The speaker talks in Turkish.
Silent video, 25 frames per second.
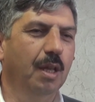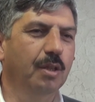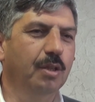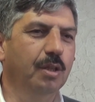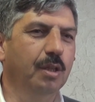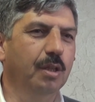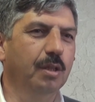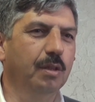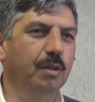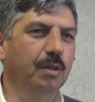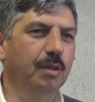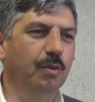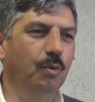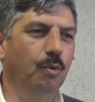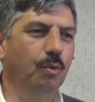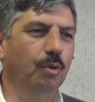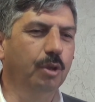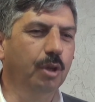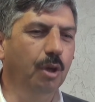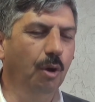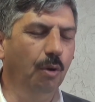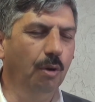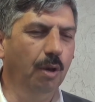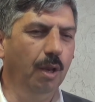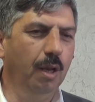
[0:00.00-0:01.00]
e,
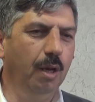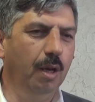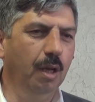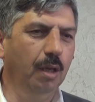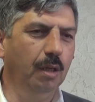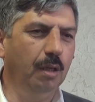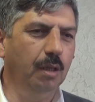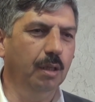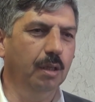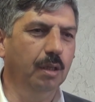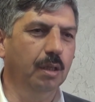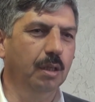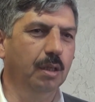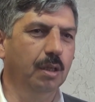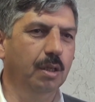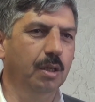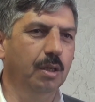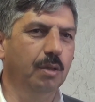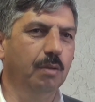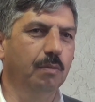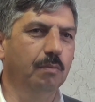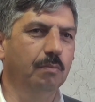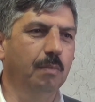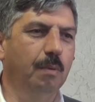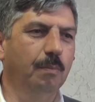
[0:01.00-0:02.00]
ülke olarak, e,
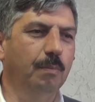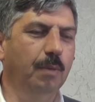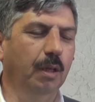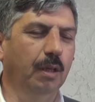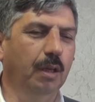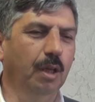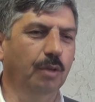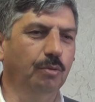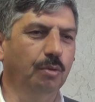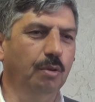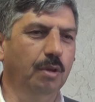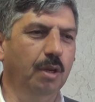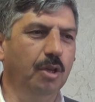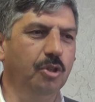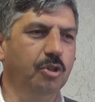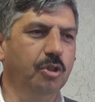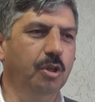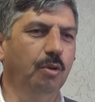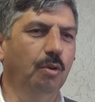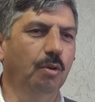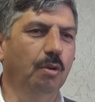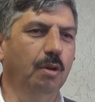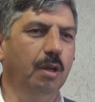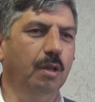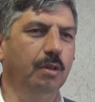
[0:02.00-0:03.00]
memleket olarak,
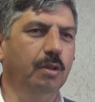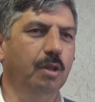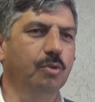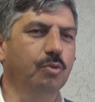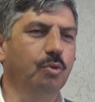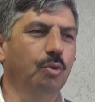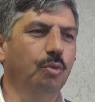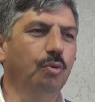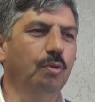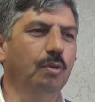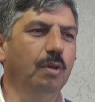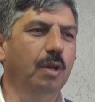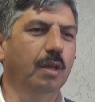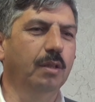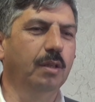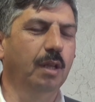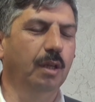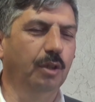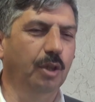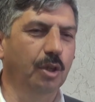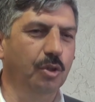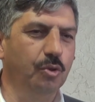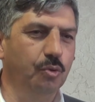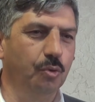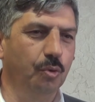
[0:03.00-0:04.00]
şehir olarak da zor
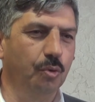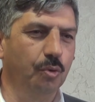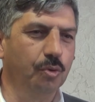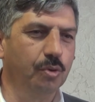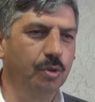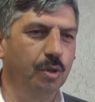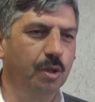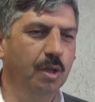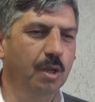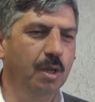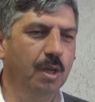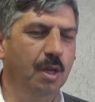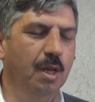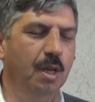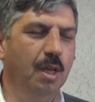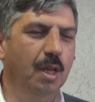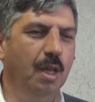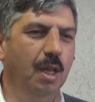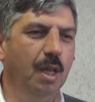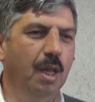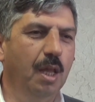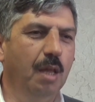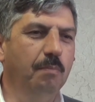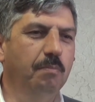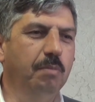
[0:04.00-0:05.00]
günlerden geçiyoruz.
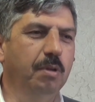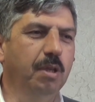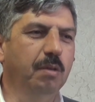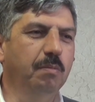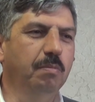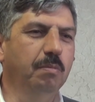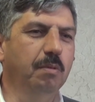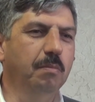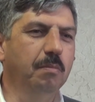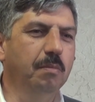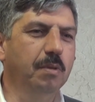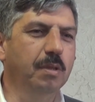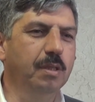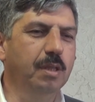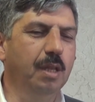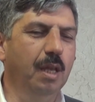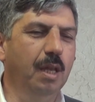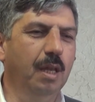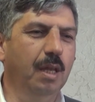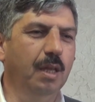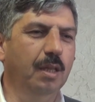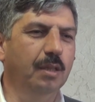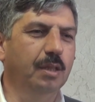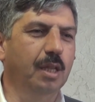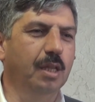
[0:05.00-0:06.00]
E,
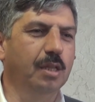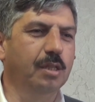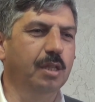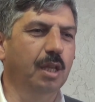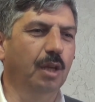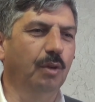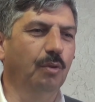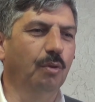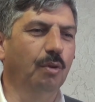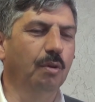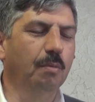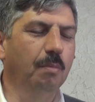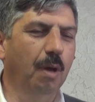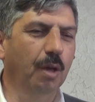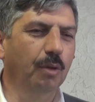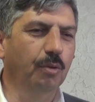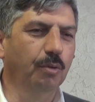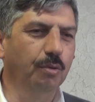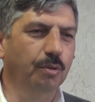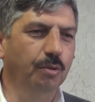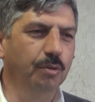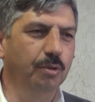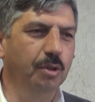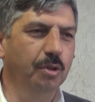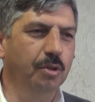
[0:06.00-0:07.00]
birbirimize destek olma
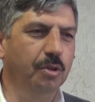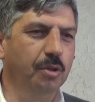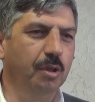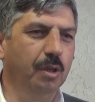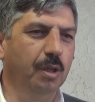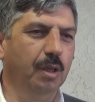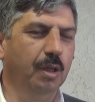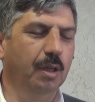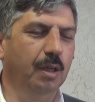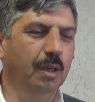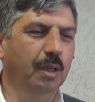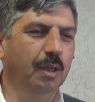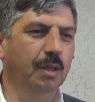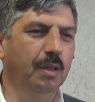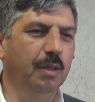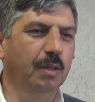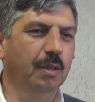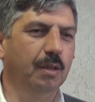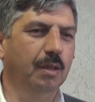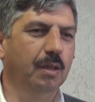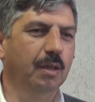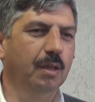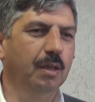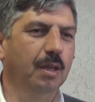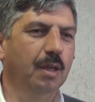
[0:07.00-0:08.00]
günüdür. E,
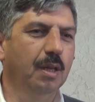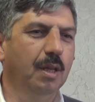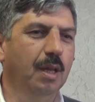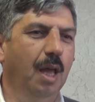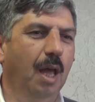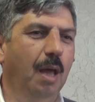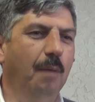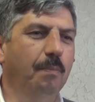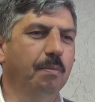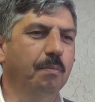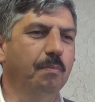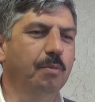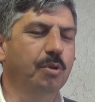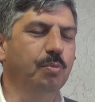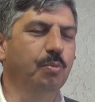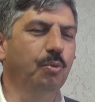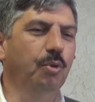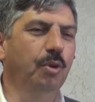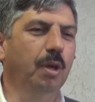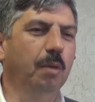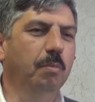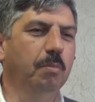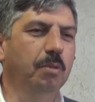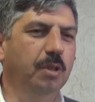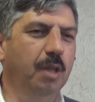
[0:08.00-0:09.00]
hepimiz bu
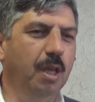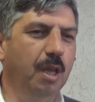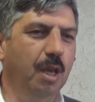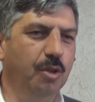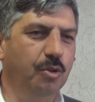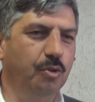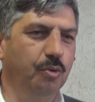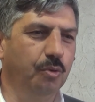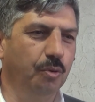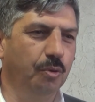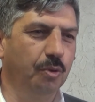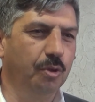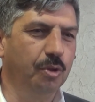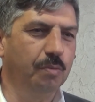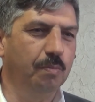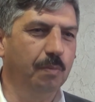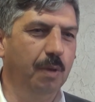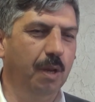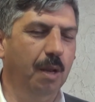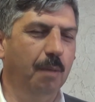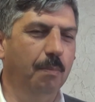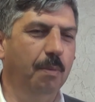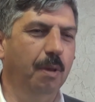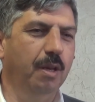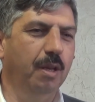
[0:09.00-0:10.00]
gemide yaşıyoruz,
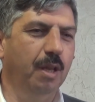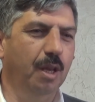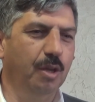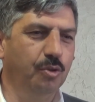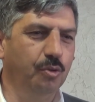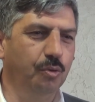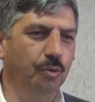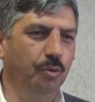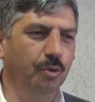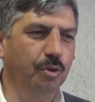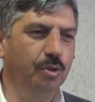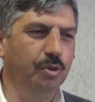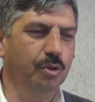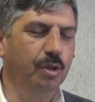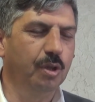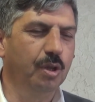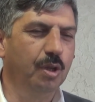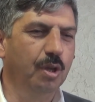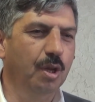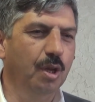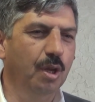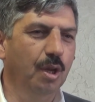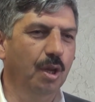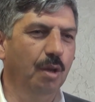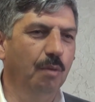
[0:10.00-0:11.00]
beraber yaşıyoruz.
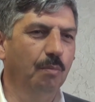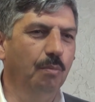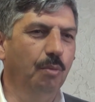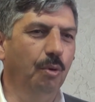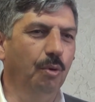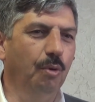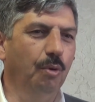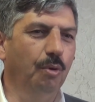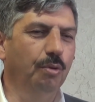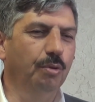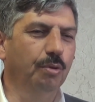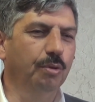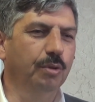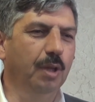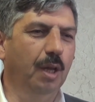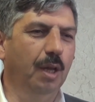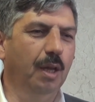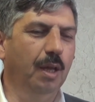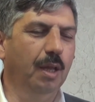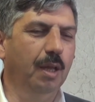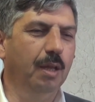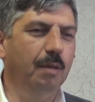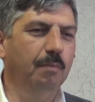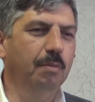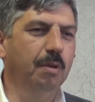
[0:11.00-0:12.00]
Bu
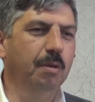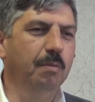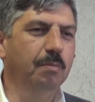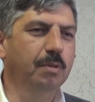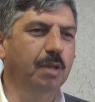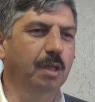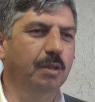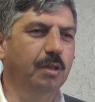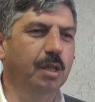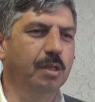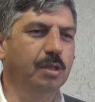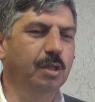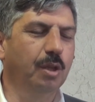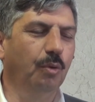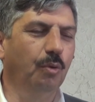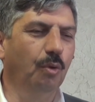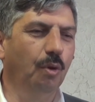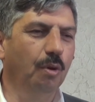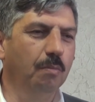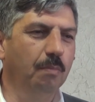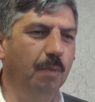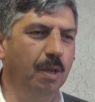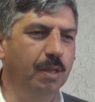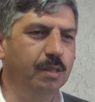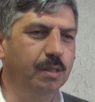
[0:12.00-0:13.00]
konuda e, birbirimize destek
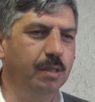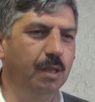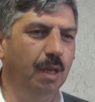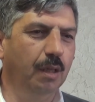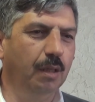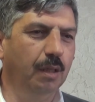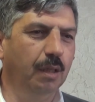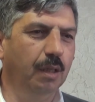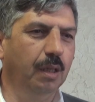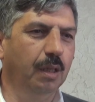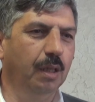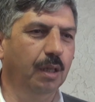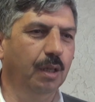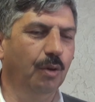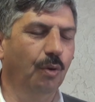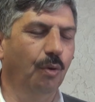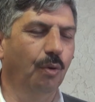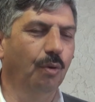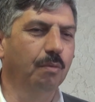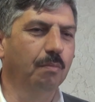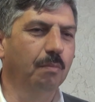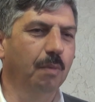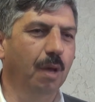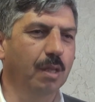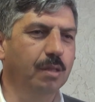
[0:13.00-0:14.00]
olmazsak e,
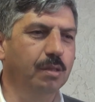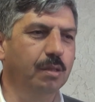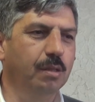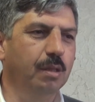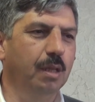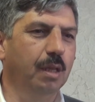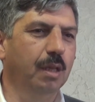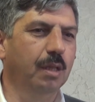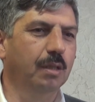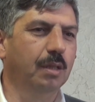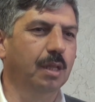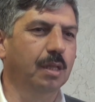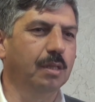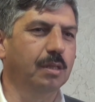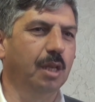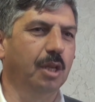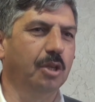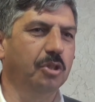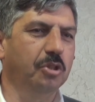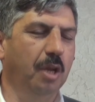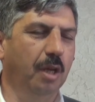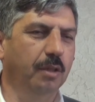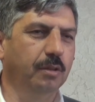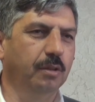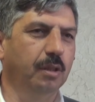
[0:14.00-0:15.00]
olmaz, e, destek
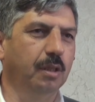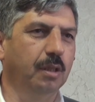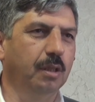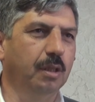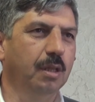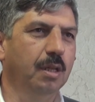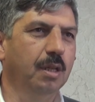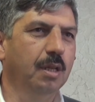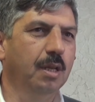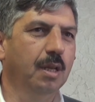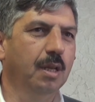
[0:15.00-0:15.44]
şarttır.